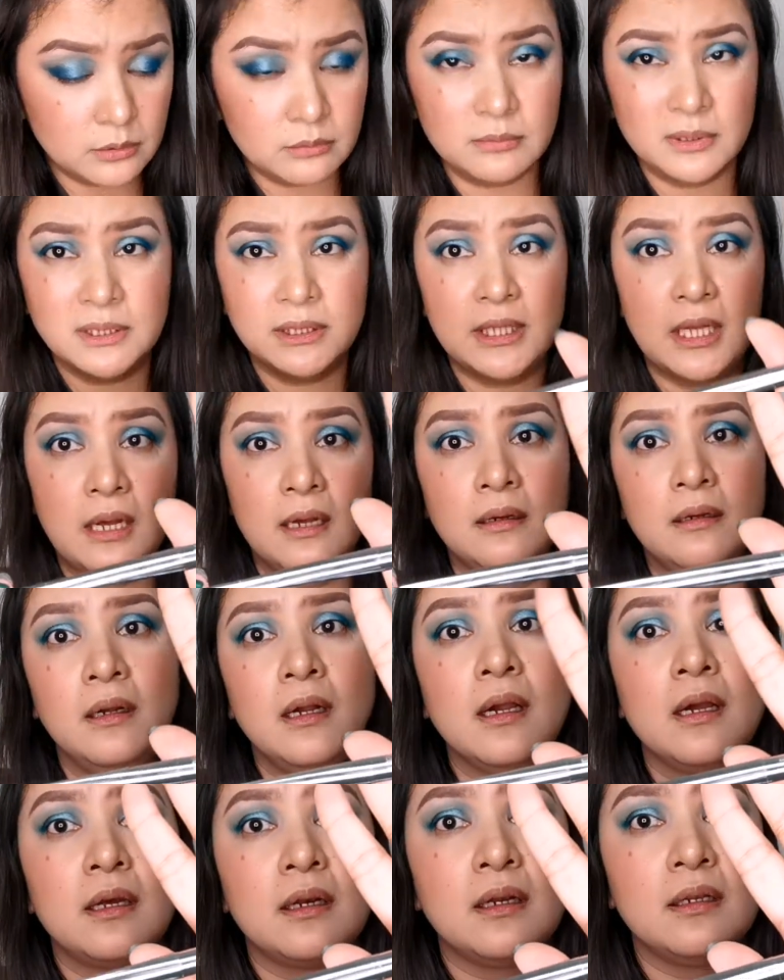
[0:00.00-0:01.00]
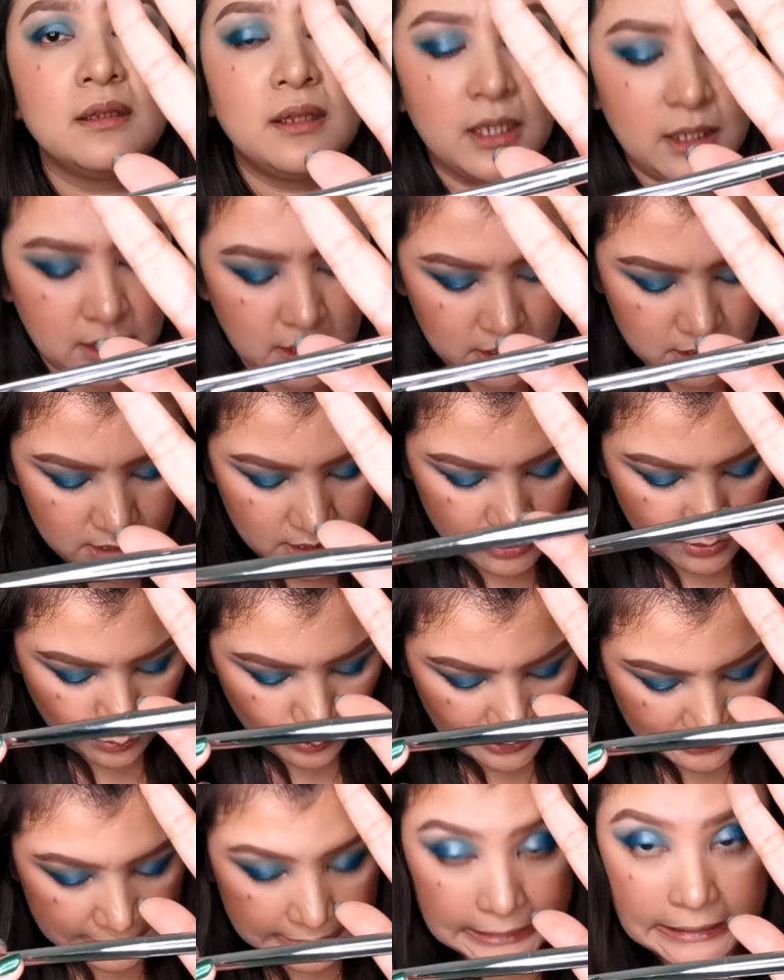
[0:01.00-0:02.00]
Basta, real techniques yan.
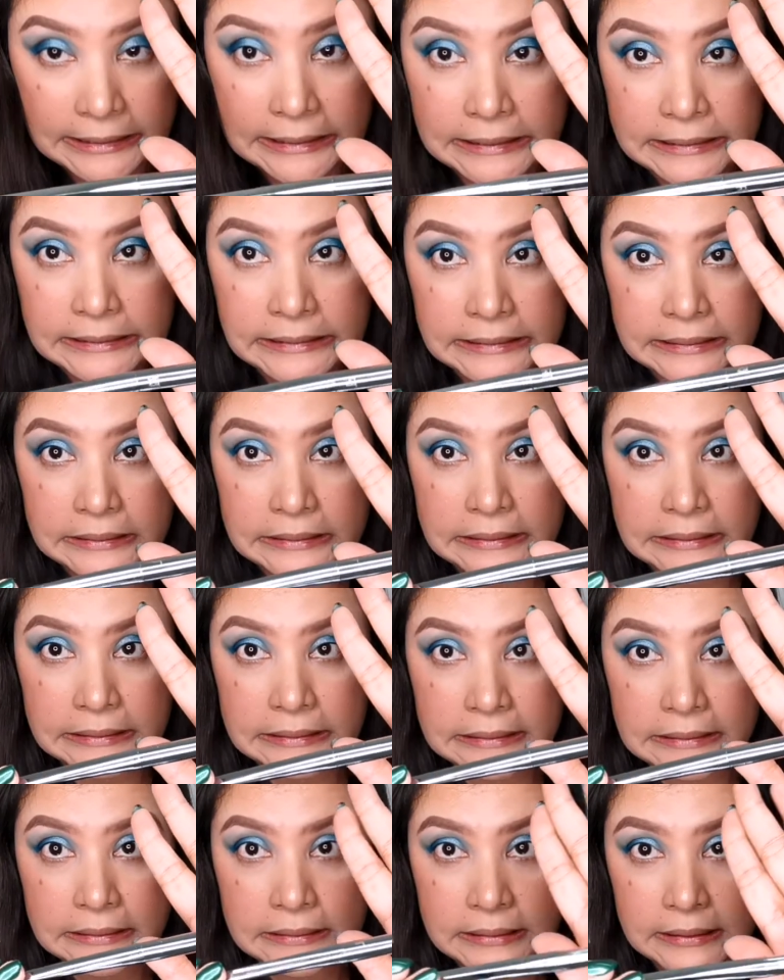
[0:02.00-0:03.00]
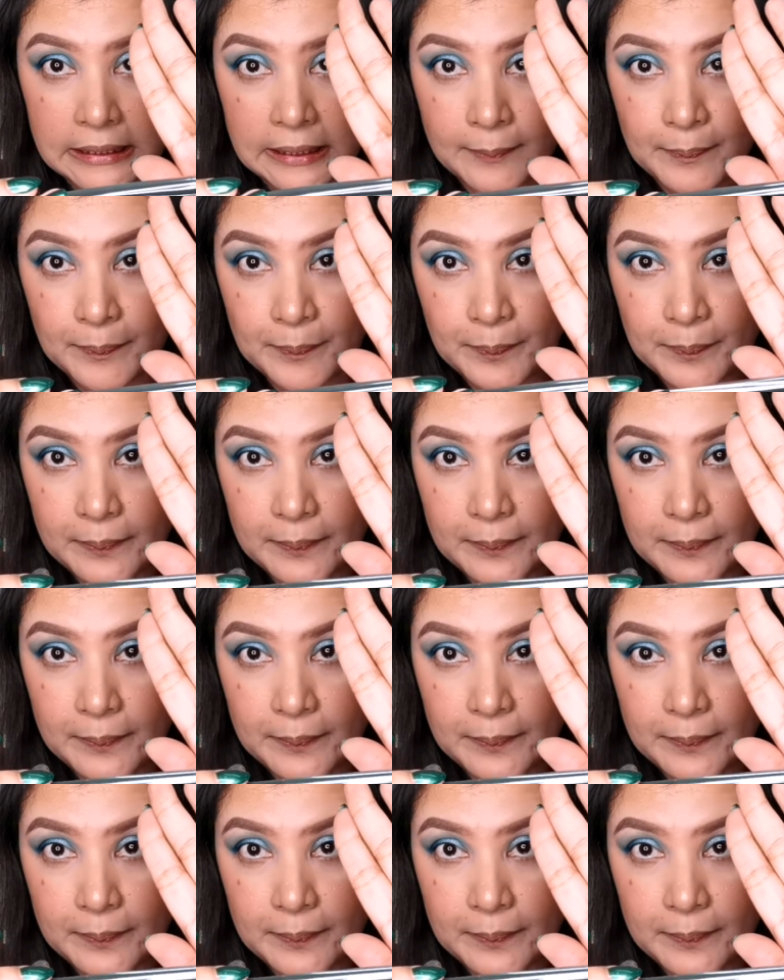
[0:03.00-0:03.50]
Real techniques, girl. Yeah.